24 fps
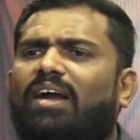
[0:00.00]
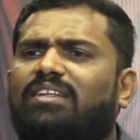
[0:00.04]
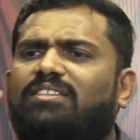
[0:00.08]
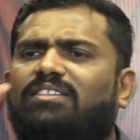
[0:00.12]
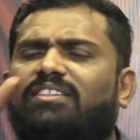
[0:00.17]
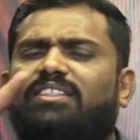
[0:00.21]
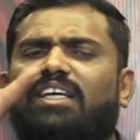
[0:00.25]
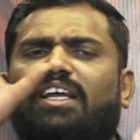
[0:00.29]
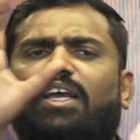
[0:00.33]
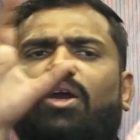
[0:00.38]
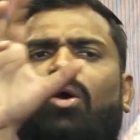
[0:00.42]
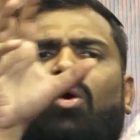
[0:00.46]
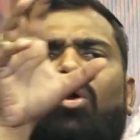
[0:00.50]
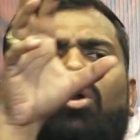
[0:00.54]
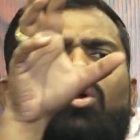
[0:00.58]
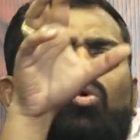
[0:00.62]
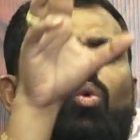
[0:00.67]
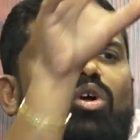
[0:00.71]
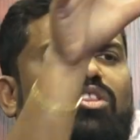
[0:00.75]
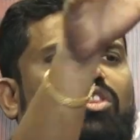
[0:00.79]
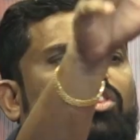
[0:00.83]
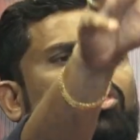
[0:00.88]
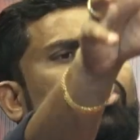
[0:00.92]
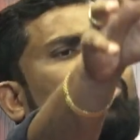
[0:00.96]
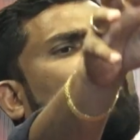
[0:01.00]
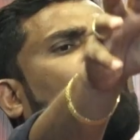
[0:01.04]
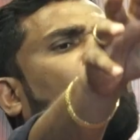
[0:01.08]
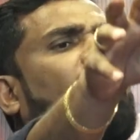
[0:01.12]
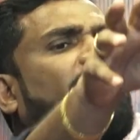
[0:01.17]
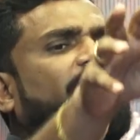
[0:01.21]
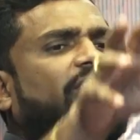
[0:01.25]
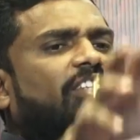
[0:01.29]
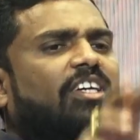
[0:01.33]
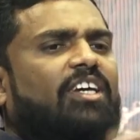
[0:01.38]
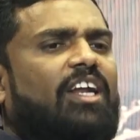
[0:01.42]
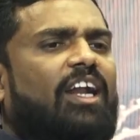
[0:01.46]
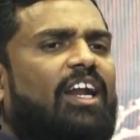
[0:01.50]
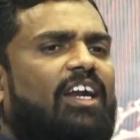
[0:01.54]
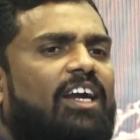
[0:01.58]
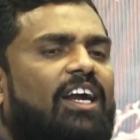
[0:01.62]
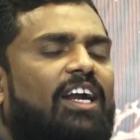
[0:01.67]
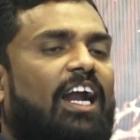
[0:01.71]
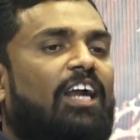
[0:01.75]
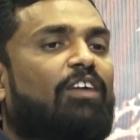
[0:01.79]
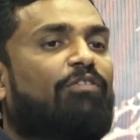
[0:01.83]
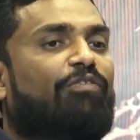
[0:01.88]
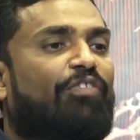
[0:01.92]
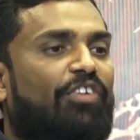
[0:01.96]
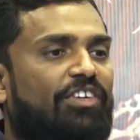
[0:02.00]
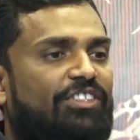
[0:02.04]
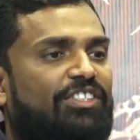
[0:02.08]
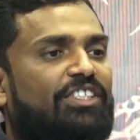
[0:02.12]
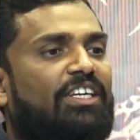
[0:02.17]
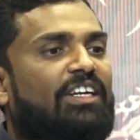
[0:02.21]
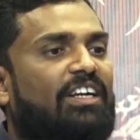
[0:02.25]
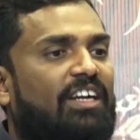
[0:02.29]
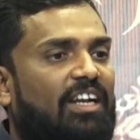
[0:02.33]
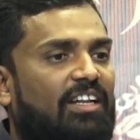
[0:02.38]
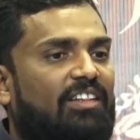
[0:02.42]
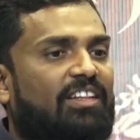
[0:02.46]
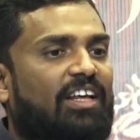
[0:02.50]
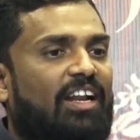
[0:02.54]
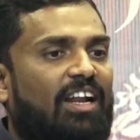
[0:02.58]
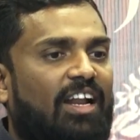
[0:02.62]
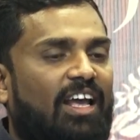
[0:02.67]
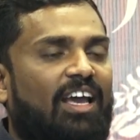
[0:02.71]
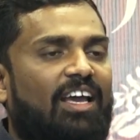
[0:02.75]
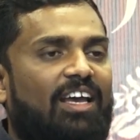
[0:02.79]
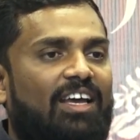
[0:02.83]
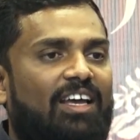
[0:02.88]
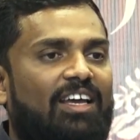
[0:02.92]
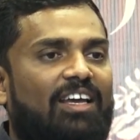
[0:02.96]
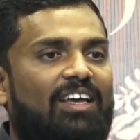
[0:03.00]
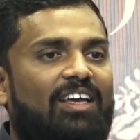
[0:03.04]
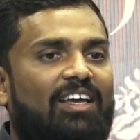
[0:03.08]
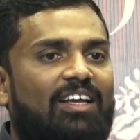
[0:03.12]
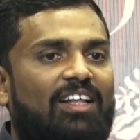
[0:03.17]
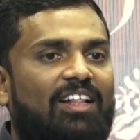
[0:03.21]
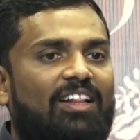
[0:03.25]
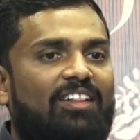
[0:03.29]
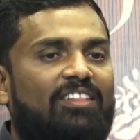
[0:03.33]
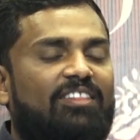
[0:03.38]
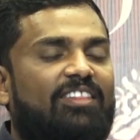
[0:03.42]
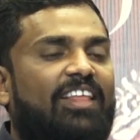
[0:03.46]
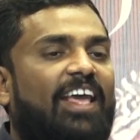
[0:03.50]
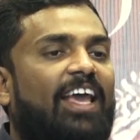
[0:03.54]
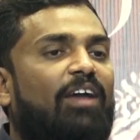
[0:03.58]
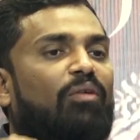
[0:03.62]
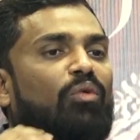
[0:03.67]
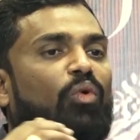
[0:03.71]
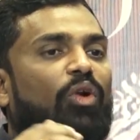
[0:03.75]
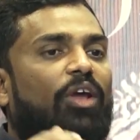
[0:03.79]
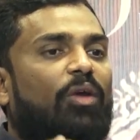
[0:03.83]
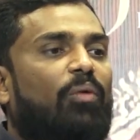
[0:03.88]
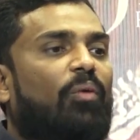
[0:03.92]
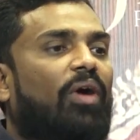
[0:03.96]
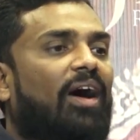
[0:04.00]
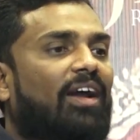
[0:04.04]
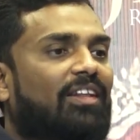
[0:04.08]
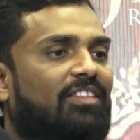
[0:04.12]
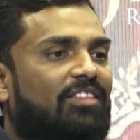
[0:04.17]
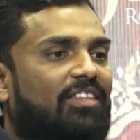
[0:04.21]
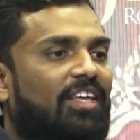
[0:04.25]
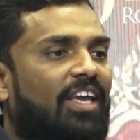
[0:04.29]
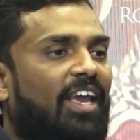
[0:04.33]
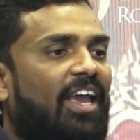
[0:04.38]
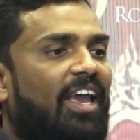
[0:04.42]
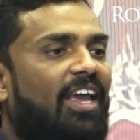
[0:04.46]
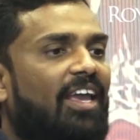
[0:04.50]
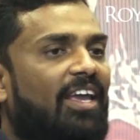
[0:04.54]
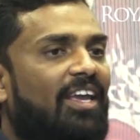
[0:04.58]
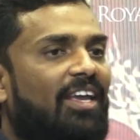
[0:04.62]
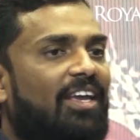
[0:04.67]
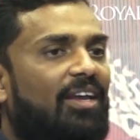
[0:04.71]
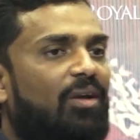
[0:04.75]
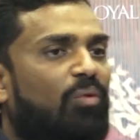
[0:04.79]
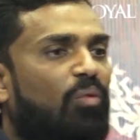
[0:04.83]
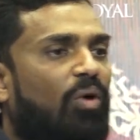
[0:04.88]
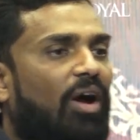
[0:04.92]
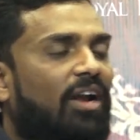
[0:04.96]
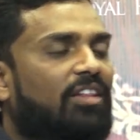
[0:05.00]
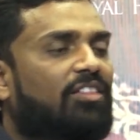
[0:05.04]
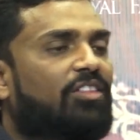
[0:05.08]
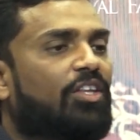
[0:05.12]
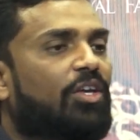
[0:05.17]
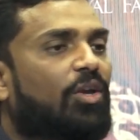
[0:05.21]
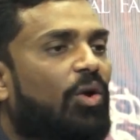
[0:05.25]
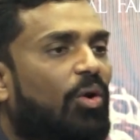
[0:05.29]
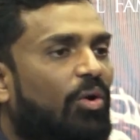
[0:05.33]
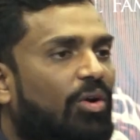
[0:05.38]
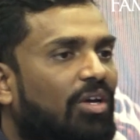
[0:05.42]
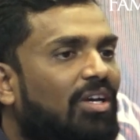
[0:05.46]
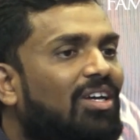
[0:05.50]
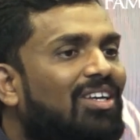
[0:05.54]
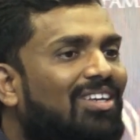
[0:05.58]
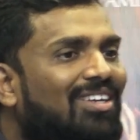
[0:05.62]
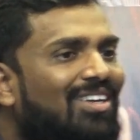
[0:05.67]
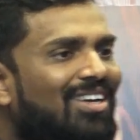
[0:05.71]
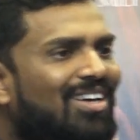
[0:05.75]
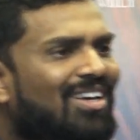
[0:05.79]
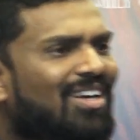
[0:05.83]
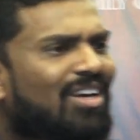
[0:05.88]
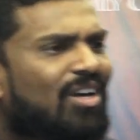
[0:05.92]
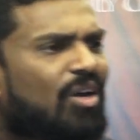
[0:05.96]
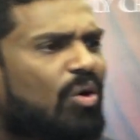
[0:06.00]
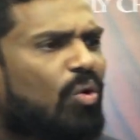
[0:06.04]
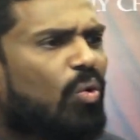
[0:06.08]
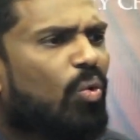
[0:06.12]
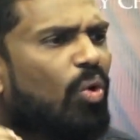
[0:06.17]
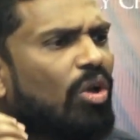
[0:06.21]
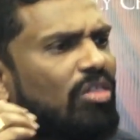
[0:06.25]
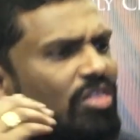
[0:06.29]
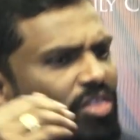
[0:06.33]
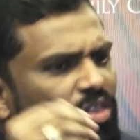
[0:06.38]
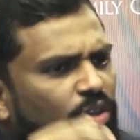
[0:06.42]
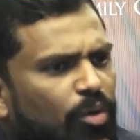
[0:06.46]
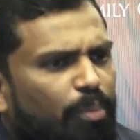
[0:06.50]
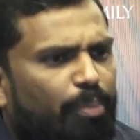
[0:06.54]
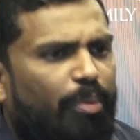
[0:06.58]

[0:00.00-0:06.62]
வார்த்தையோடு ஒத்து பேசுகிறார்கள் கன்ஃபஷன்றது என்ன தேவனுடைய வார்த்தையை வார்த்தையோடு ஒத்து